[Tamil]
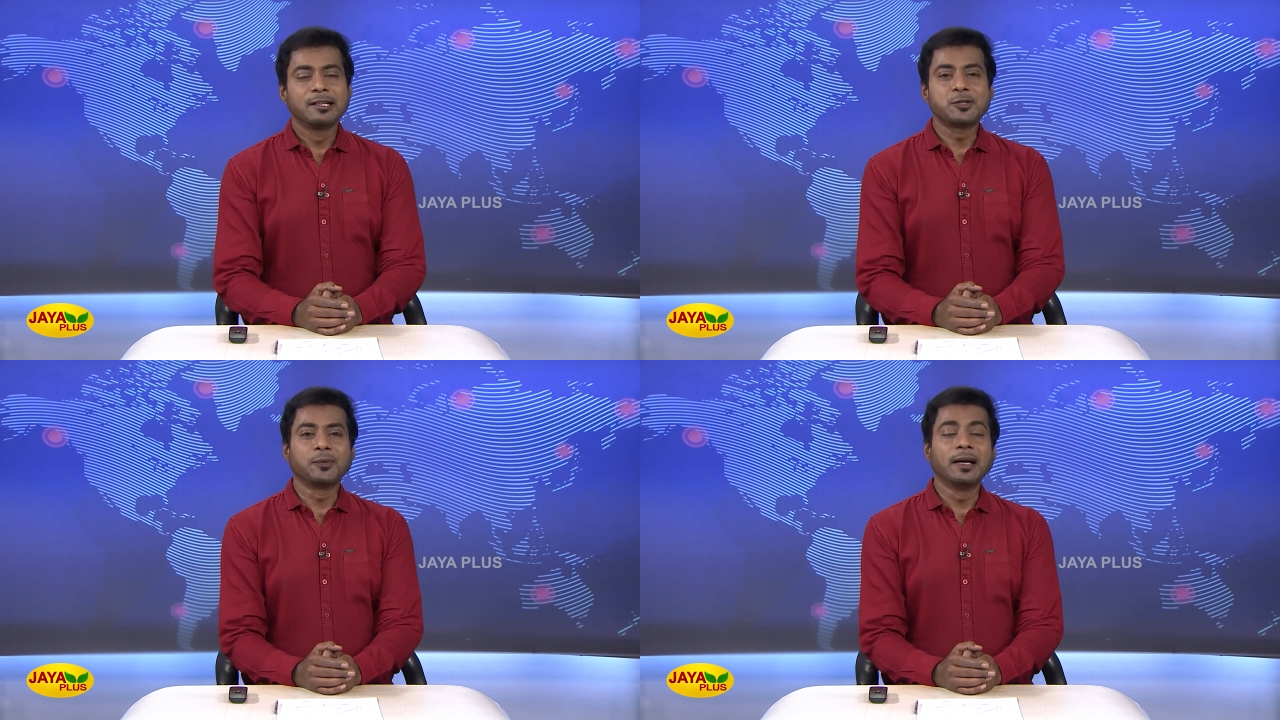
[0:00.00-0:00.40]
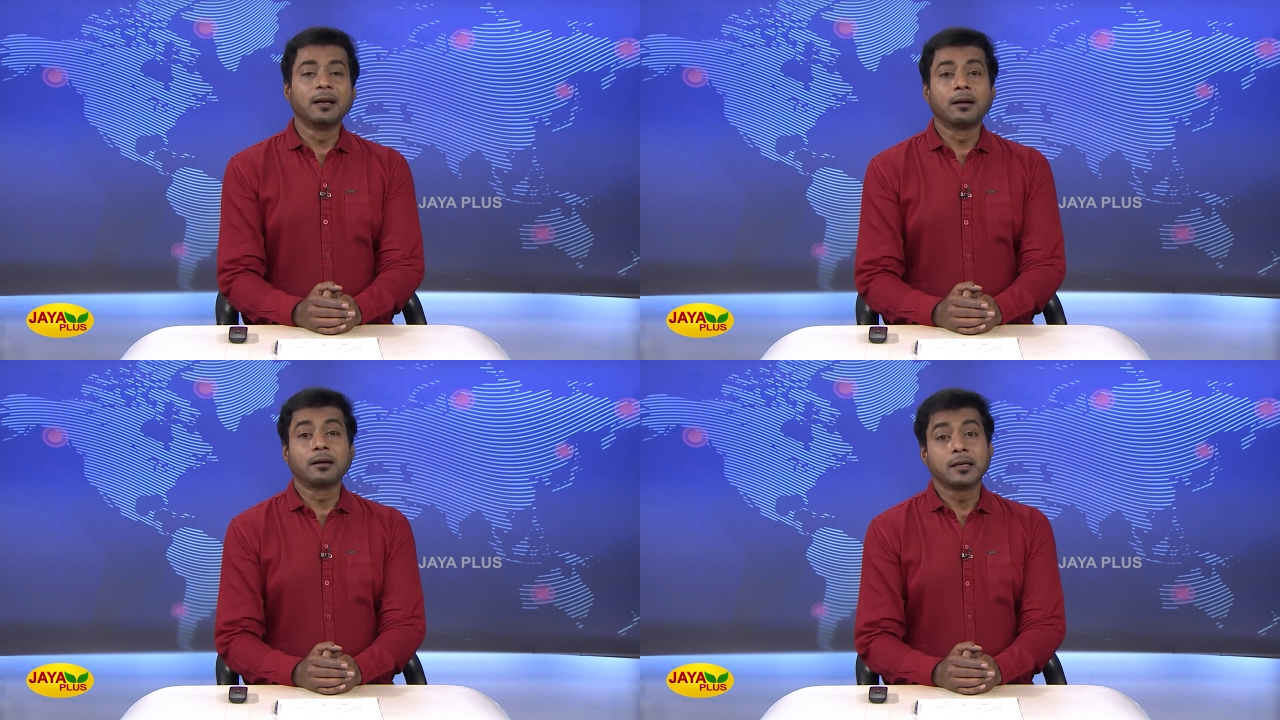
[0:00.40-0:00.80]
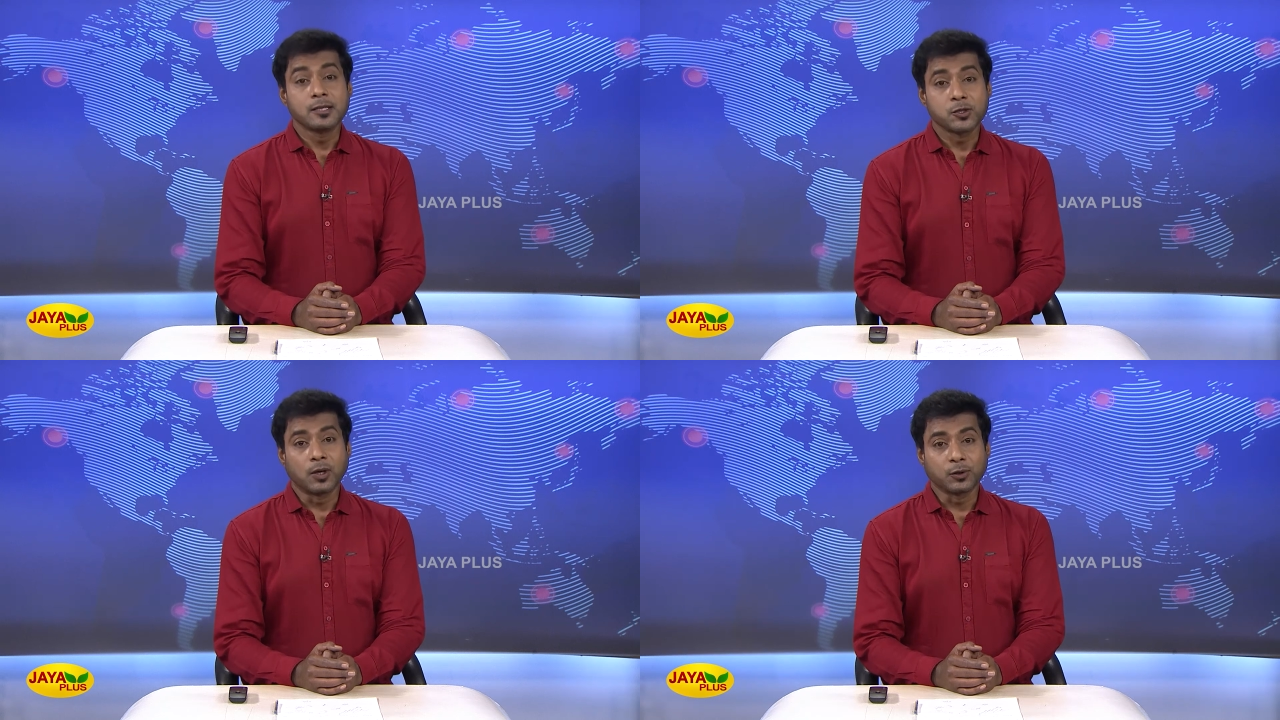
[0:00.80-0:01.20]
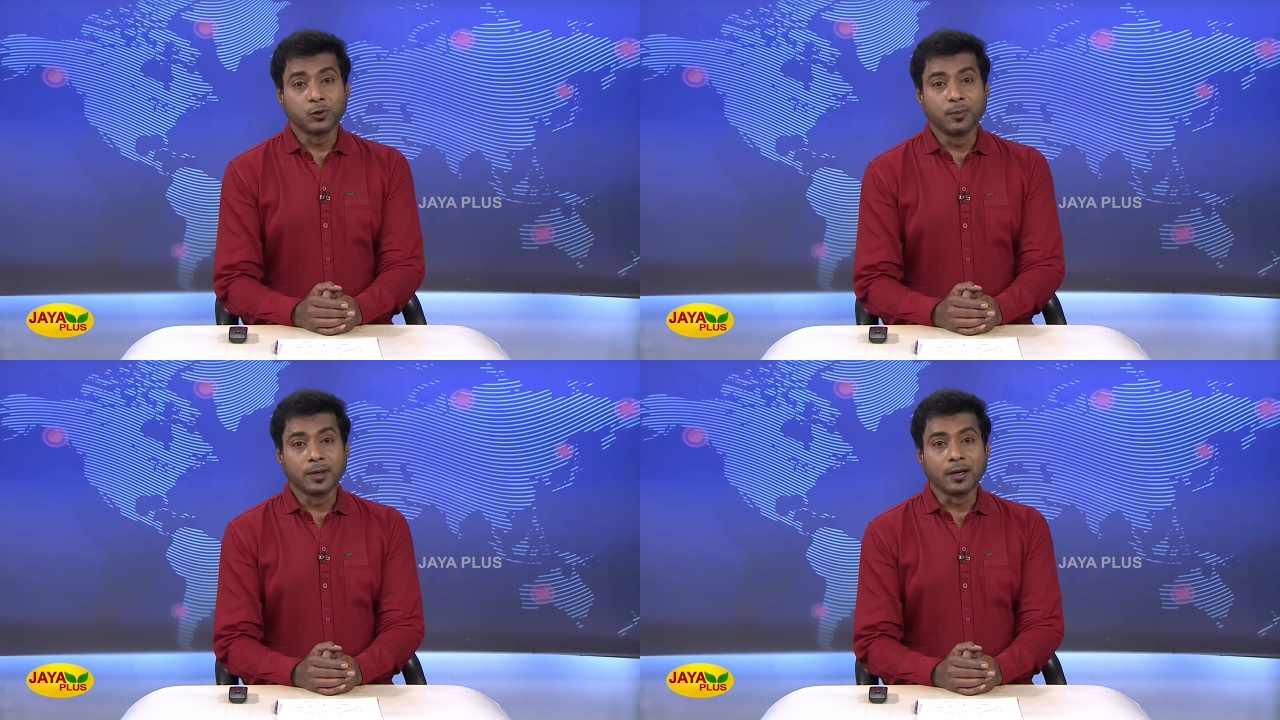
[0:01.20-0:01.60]
ஸ்வீடன் நாட்டின்
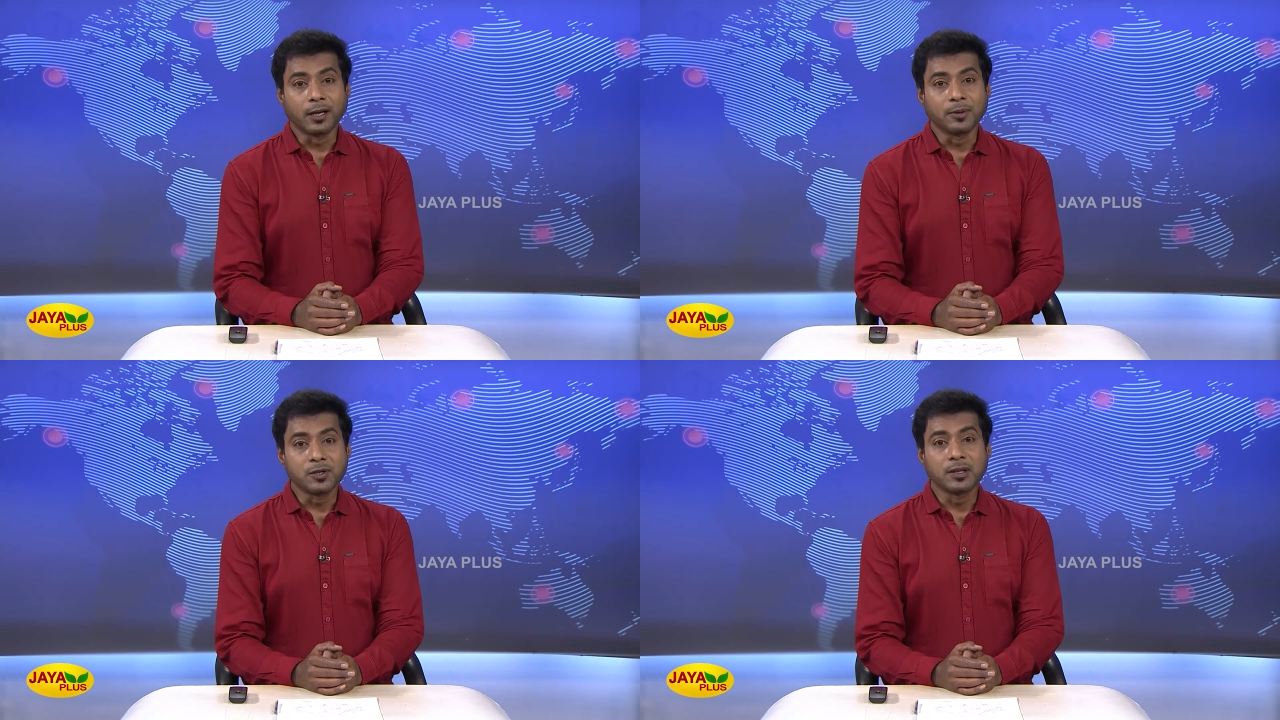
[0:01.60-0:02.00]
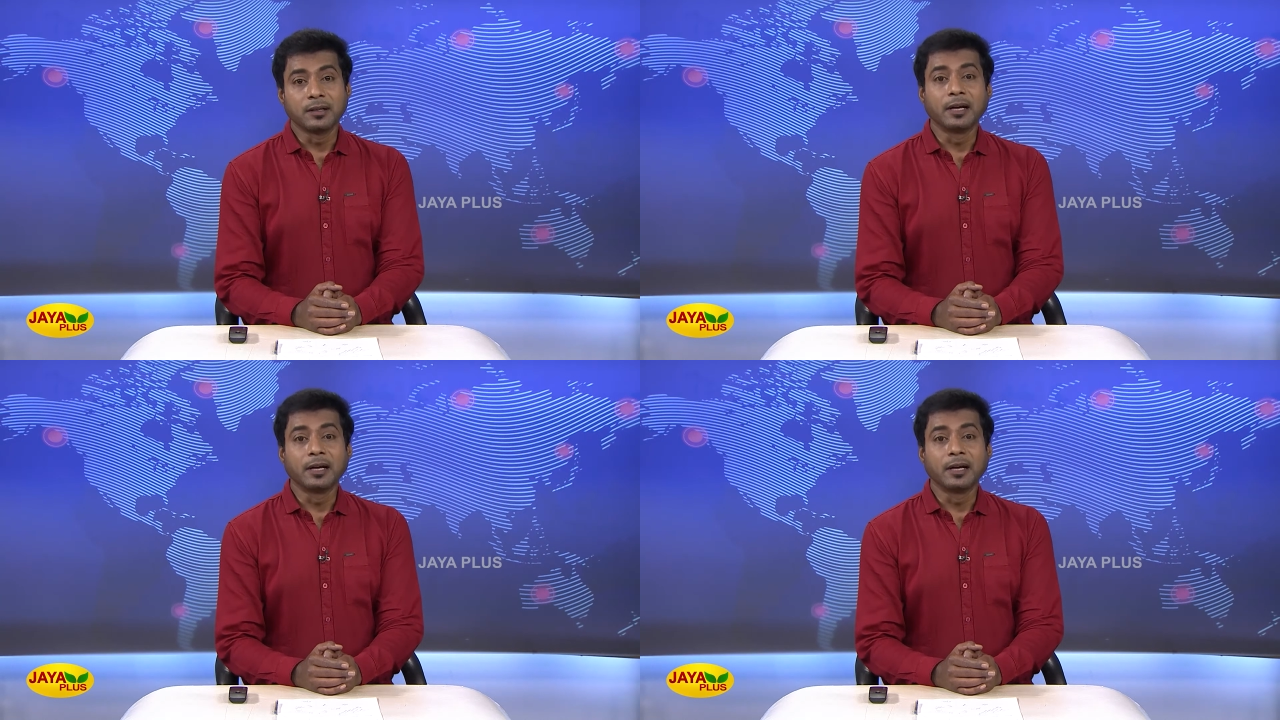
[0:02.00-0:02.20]
ஸ்டாக்ஹோமில் நடைபெற்ற